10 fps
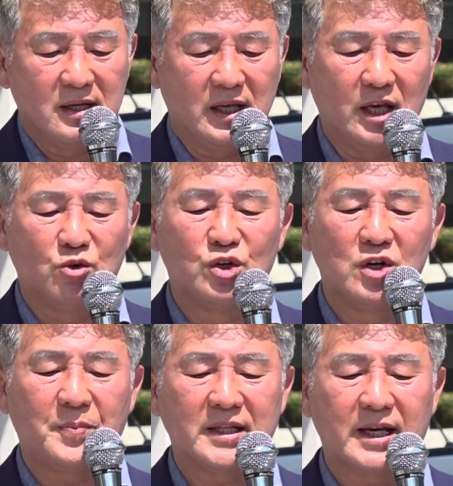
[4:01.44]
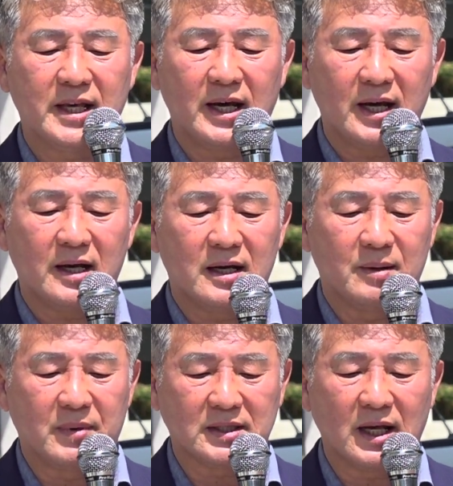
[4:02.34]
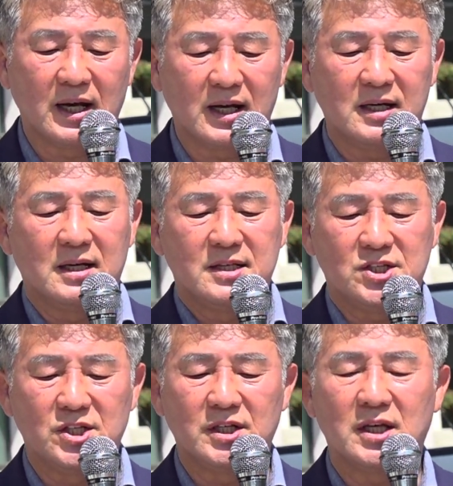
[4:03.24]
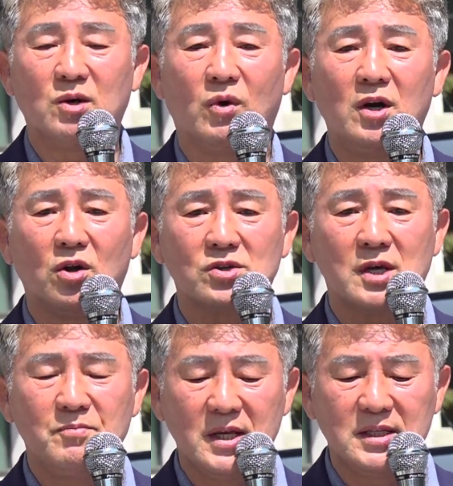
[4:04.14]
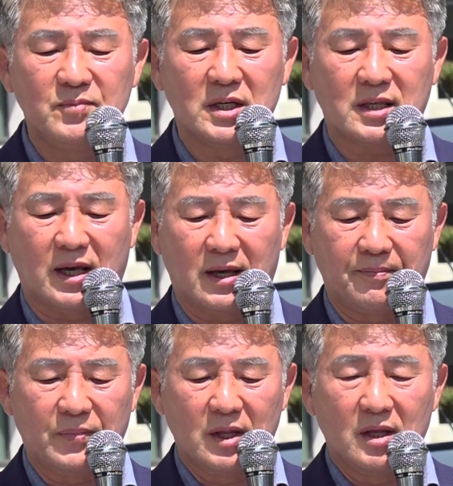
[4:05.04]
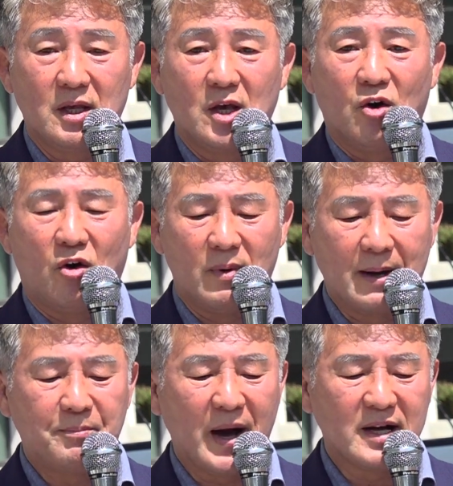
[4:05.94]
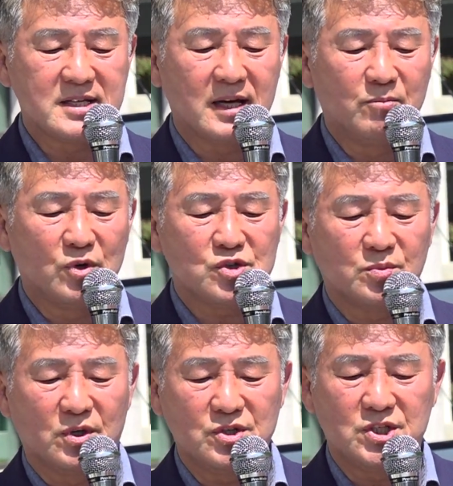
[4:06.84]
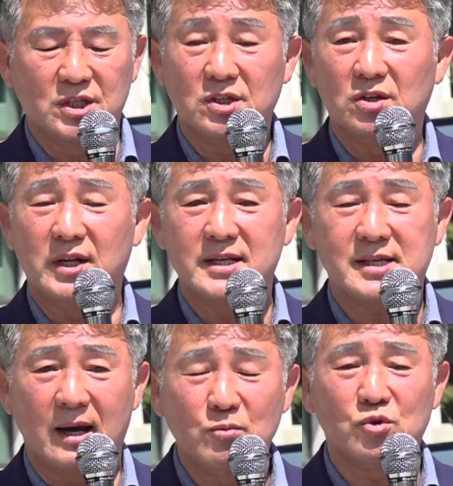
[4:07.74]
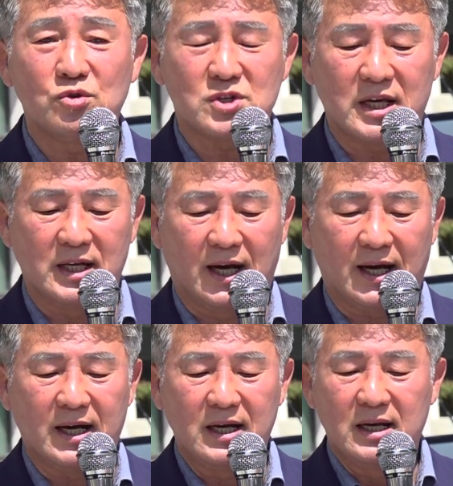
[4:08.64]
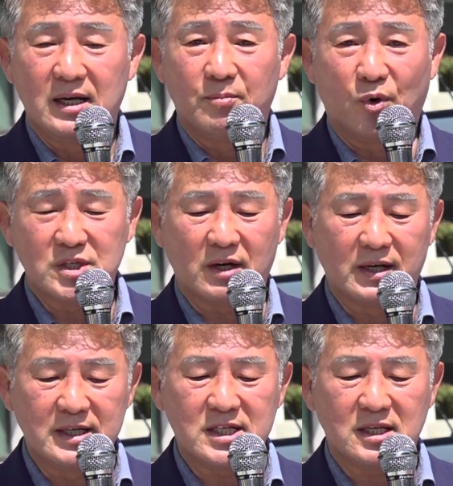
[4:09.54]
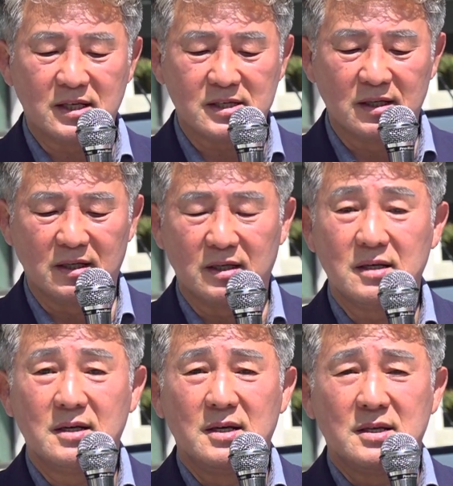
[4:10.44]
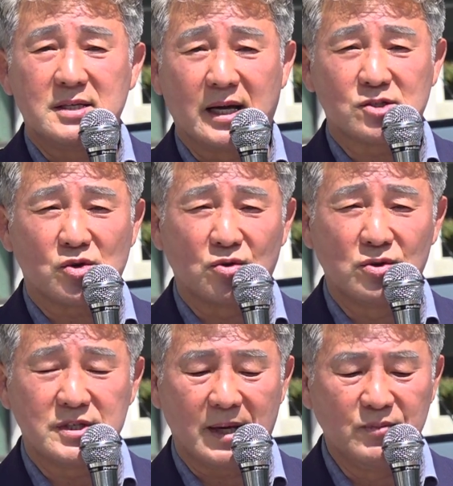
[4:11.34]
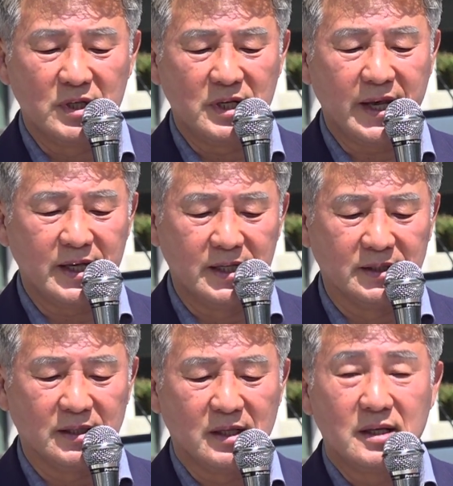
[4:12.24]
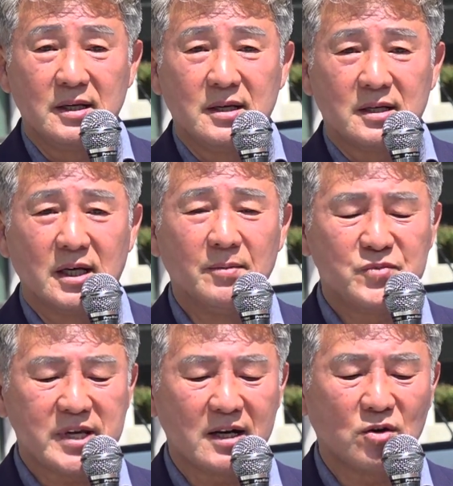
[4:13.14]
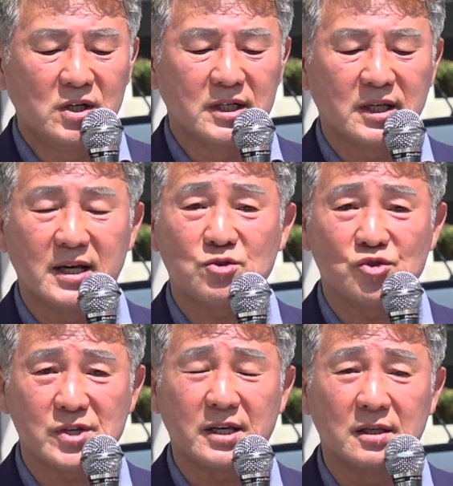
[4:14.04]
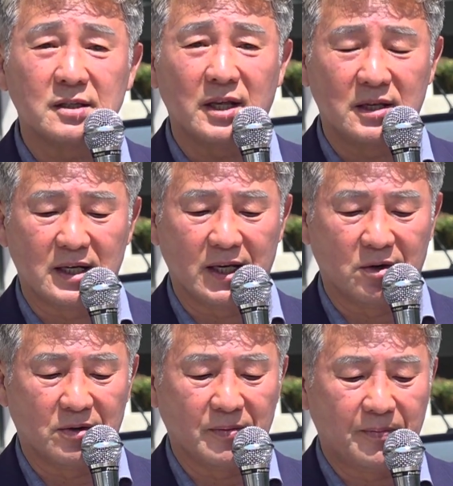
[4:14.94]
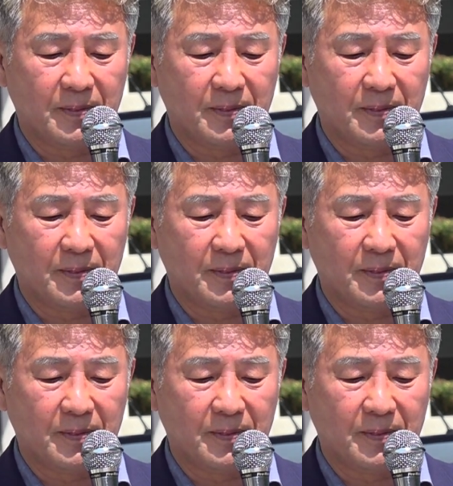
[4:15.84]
예우를 받아야 마땅할 지역의 원로 선배님들께 오만 방자한 모습으로 지역위원회 사무국장이나 보좌관을 시켜서 약속을 잡는 행위는 검찰 권력의 수사 형태인가요?